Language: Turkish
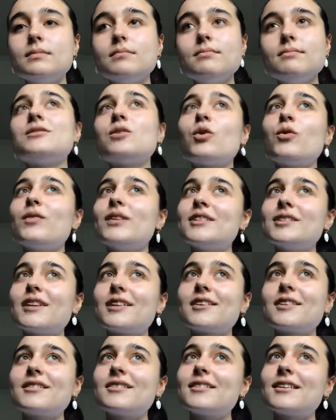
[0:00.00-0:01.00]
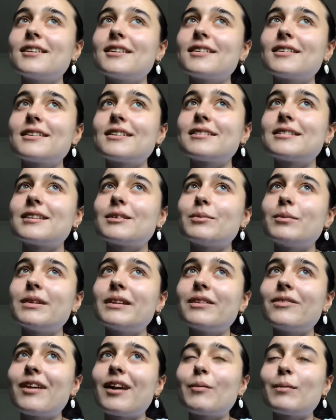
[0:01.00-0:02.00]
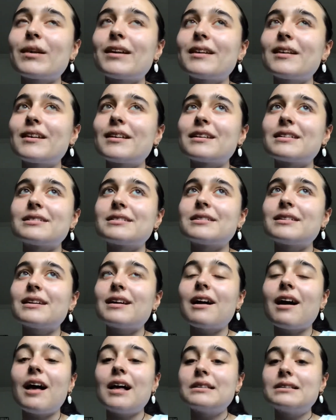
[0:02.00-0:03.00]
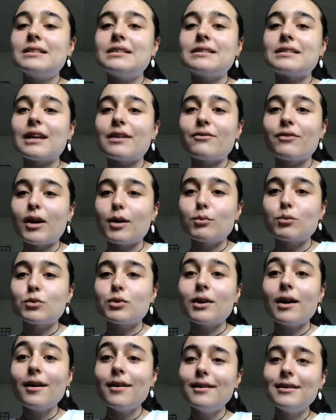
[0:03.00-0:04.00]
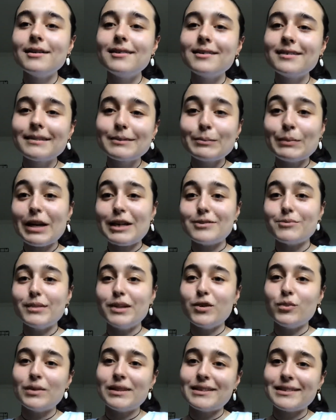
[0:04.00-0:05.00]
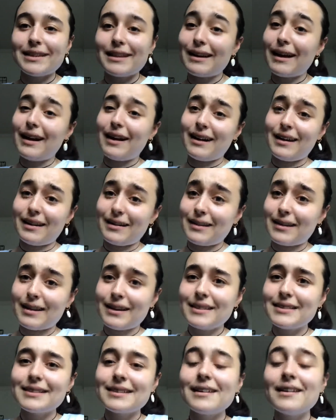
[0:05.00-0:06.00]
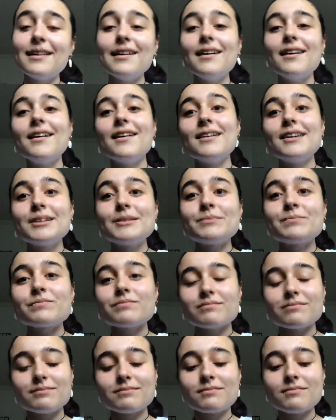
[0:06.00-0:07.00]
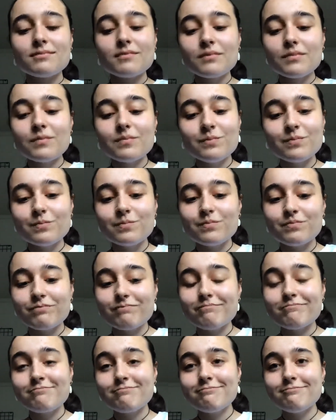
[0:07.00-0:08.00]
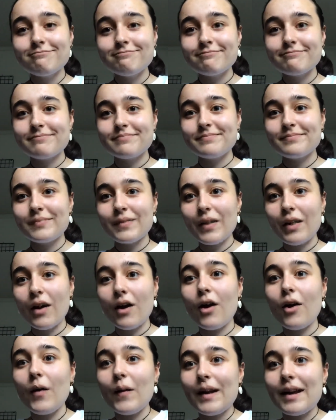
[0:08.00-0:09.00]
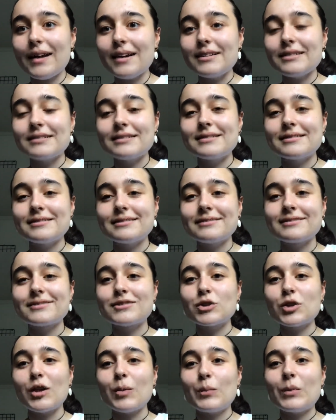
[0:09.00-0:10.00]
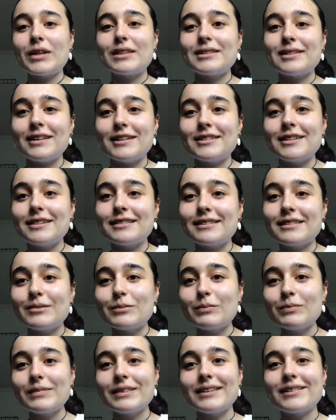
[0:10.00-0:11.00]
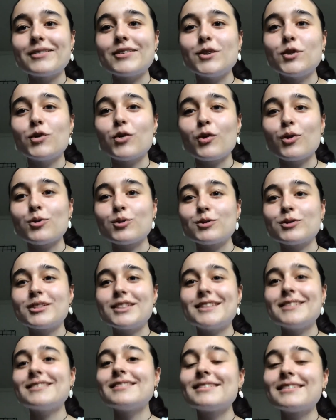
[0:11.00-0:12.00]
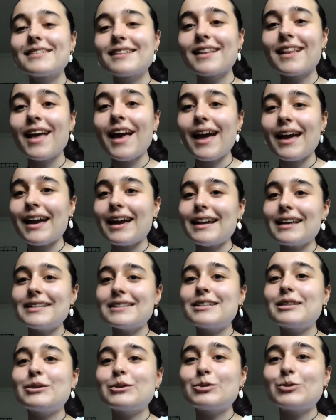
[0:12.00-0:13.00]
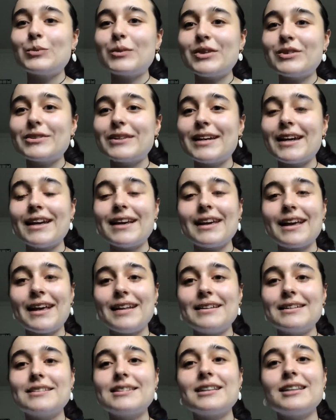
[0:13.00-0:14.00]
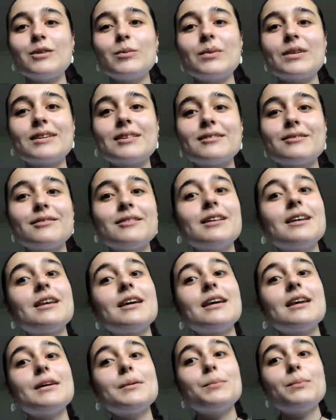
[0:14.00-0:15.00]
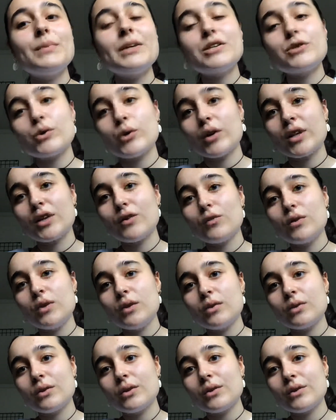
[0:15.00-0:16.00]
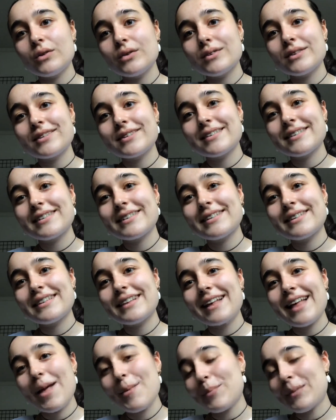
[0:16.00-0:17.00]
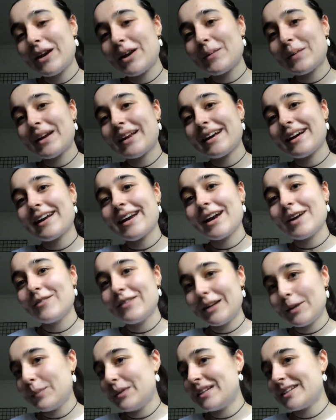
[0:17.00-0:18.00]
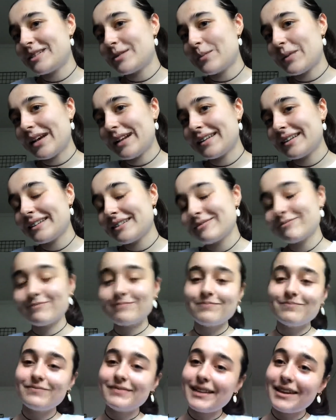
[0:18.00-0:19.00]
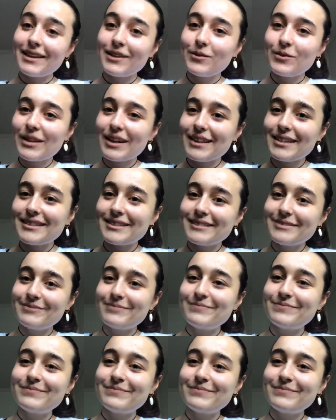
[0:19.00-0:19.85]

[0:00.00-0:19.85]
Norveç hakkında kısa bilgi vermek gerekirse az insan var burada. 5 milyon insan Ankara'dan az. Hmm, öyle. Şu an biraz heyecanlı ilk video olduğu için. Herkese görüşmek üzere. Kendinize iyi bakın. Bir sonraki videoyu hep beraber karar verebiliriz belki. İyi günler.